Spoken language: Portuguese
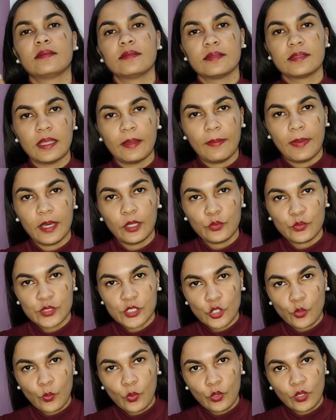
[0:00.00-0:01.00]
Separou
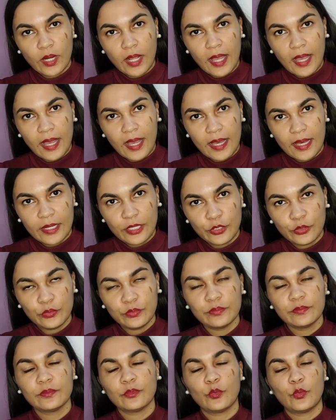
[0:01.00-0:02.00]
seu
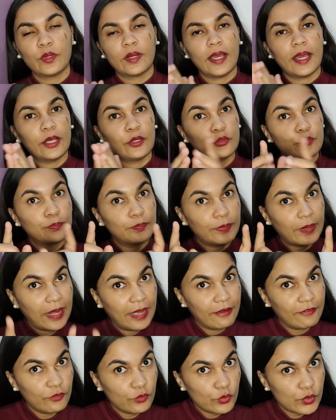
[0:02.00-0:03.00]
horário, horário
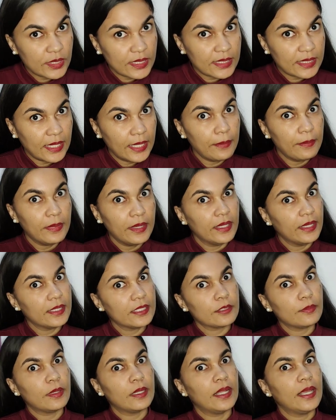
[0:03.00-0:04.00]
pra você
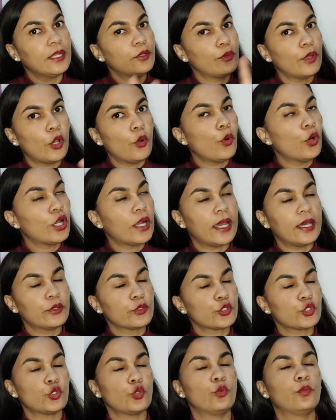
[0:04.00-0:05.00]
mesma, né? Não é o horário
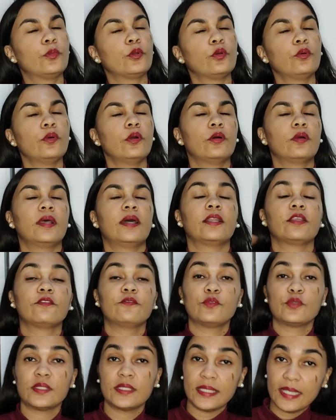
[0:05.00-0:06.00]
que sobrou, é o horário que
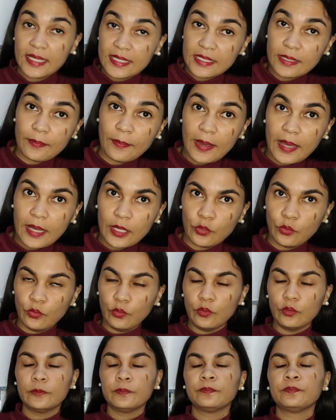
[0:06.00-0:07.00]
você
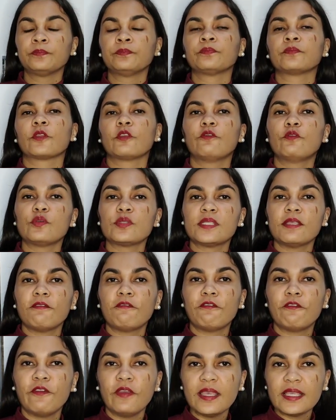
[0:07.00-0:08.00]
separou que você
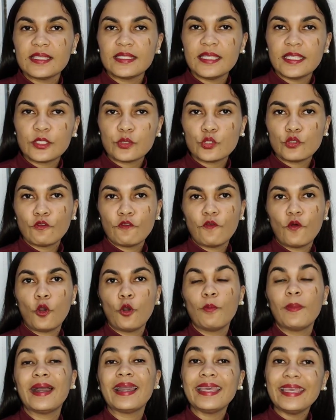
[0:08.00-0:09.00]
fez isso de
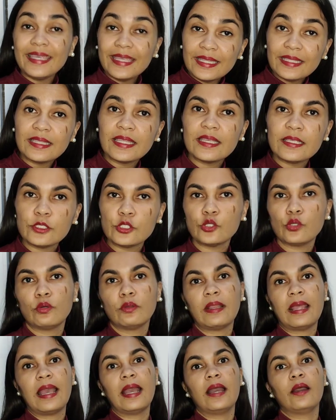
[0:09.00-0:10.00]
forma
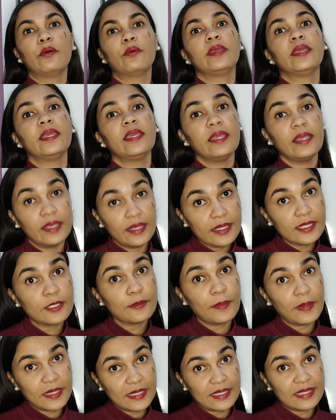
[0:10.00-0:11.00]
intencional e
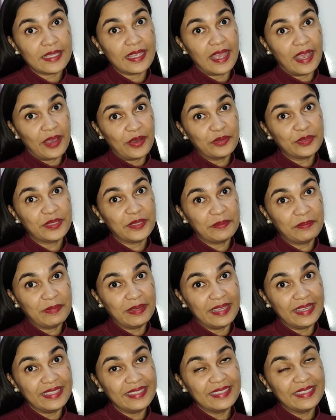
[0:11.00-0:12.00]
especial
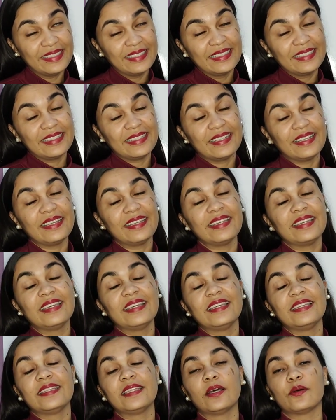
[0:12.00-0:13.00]
também, né?
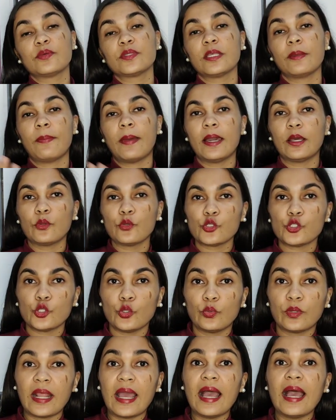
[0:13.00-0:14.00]
Então, separou
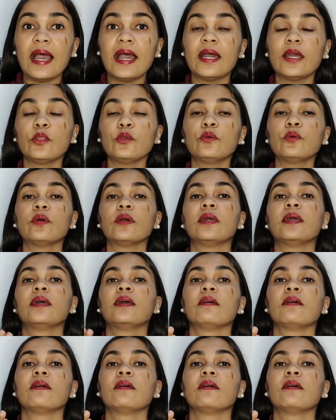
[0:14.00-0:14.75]
seu horário,